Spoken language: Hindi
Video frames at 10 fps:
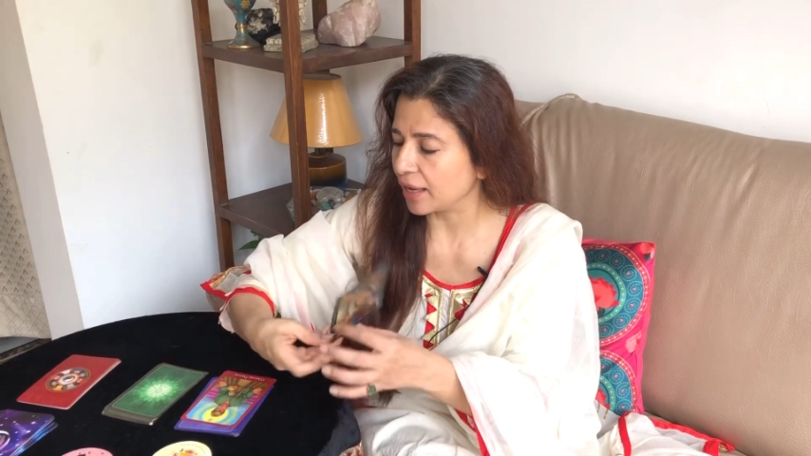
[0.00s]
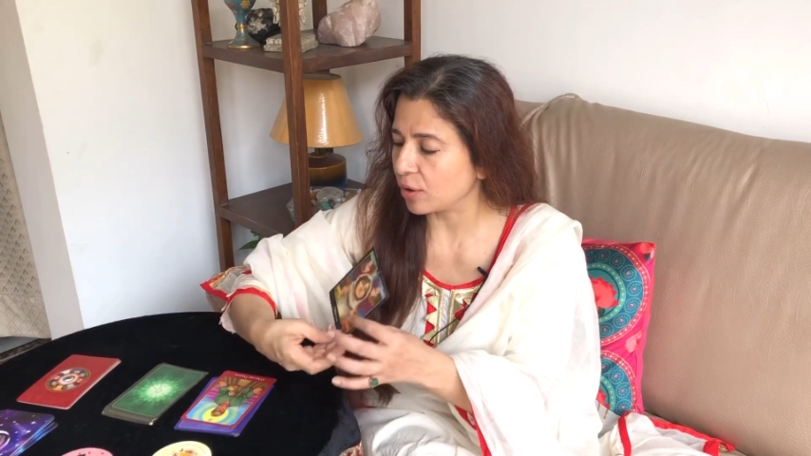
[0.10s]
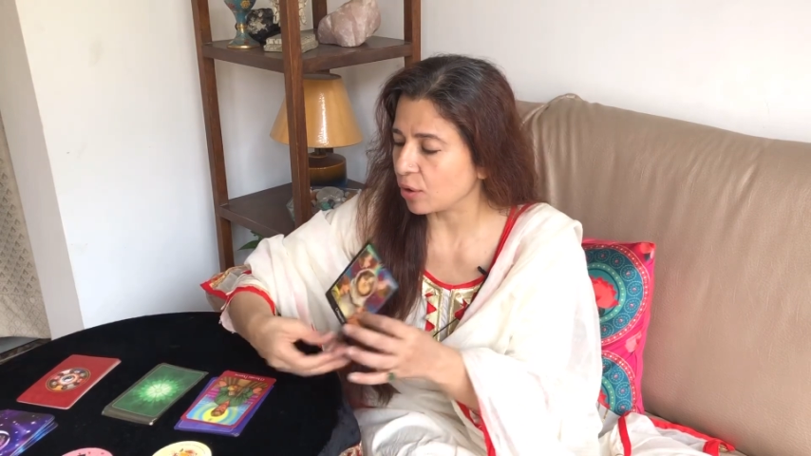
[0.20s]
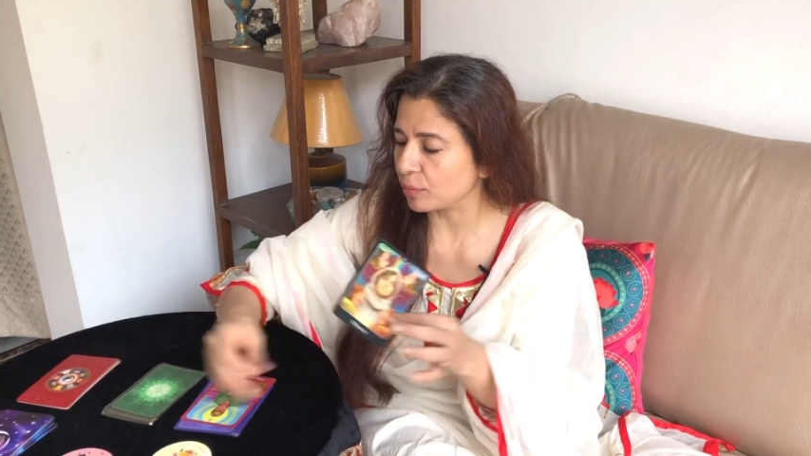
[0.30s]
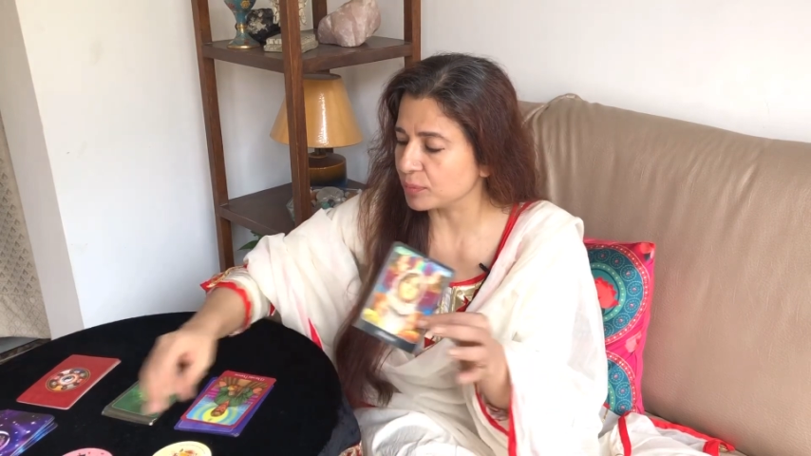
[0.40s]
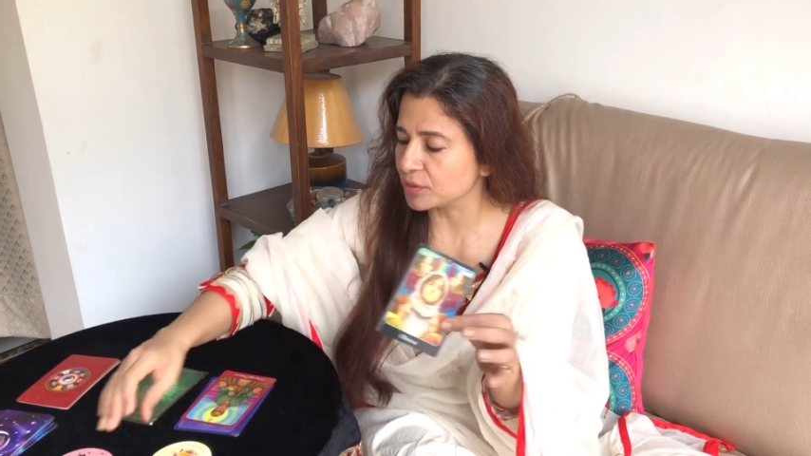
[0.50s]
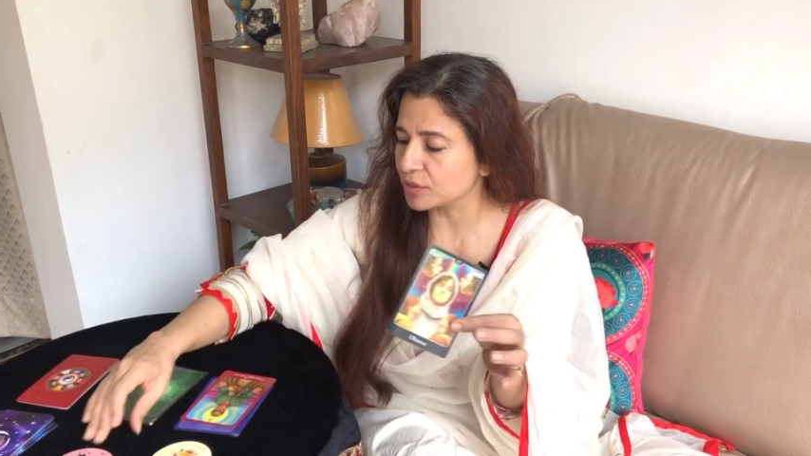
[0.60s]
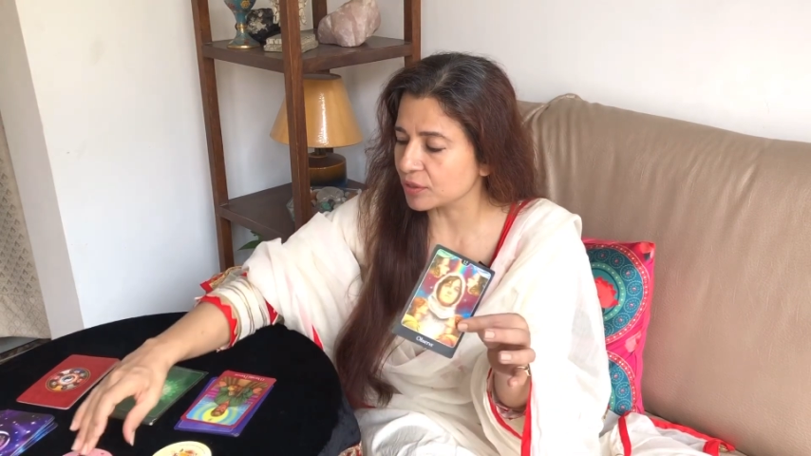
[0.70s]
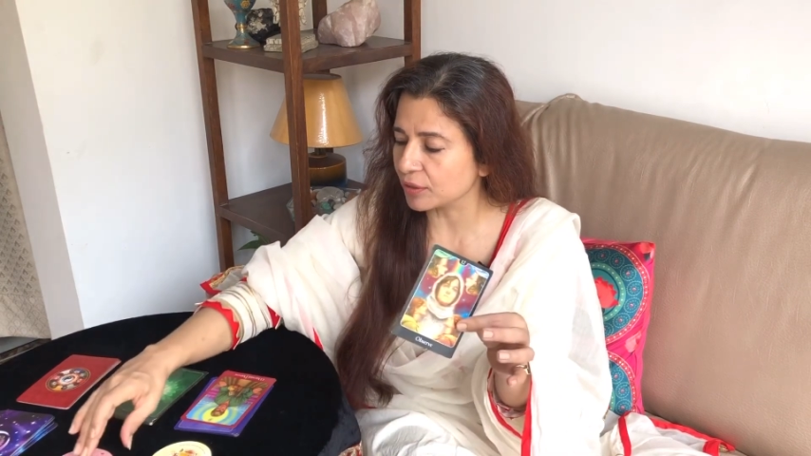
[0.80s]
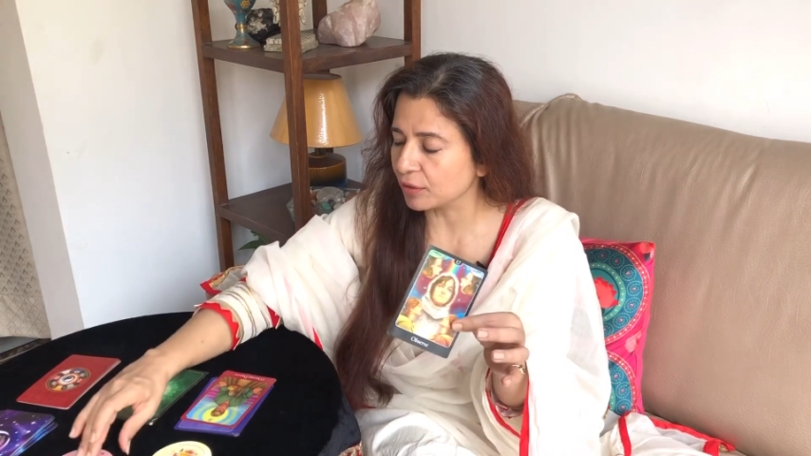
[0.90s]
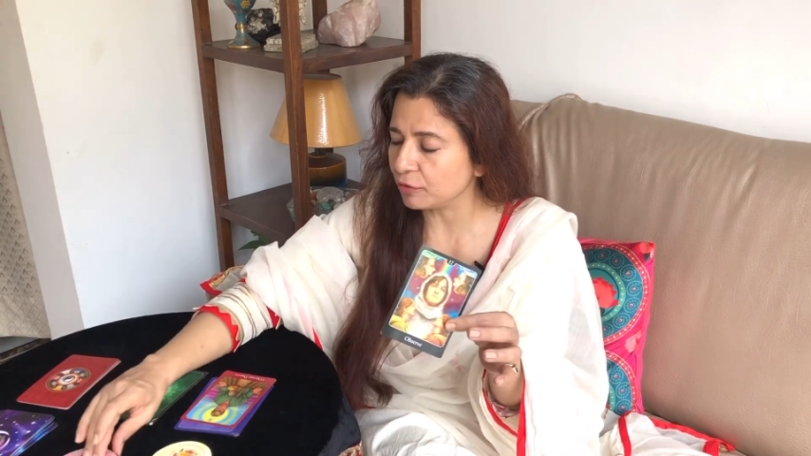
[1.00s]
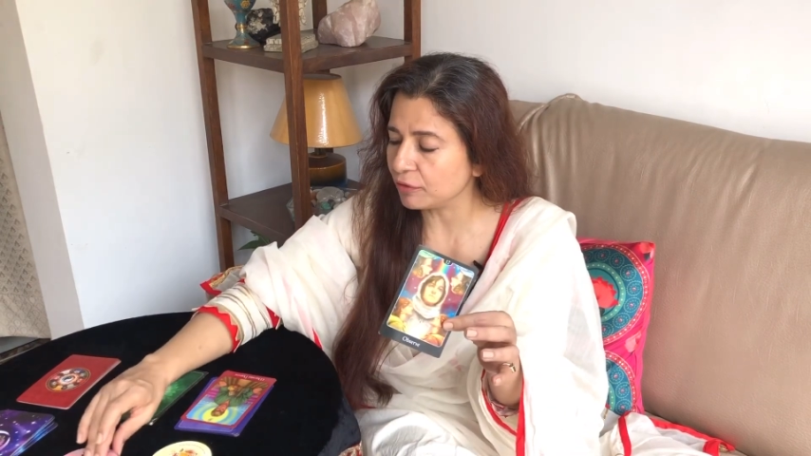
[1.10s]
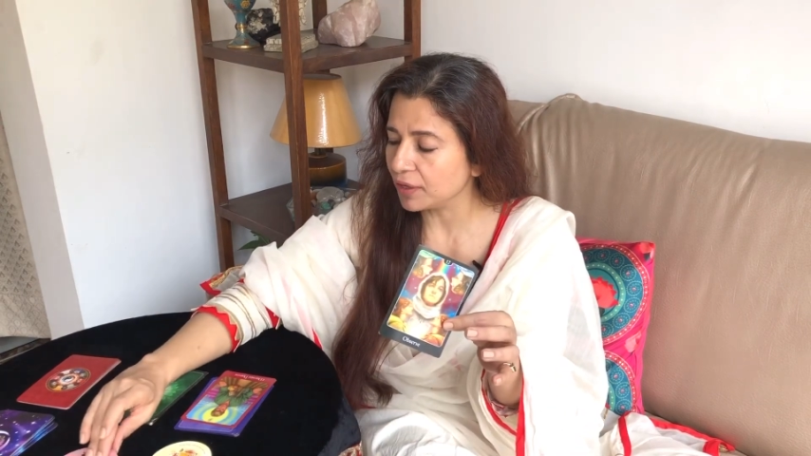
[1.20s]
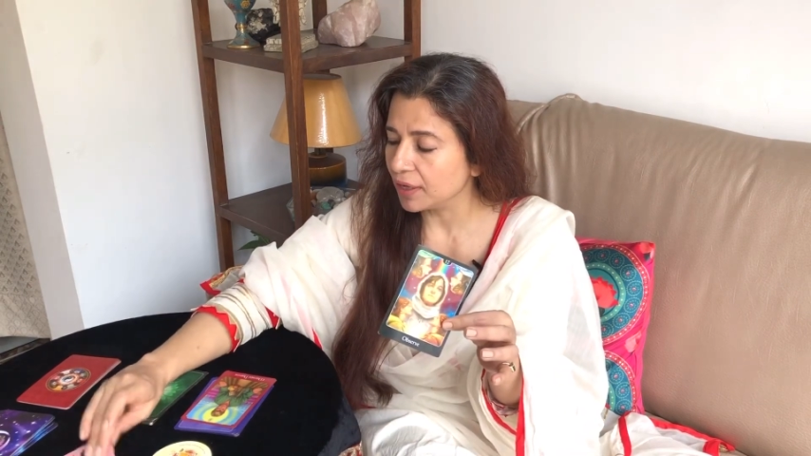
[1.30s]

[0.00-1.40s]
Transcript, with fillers: है ऑब्जर्व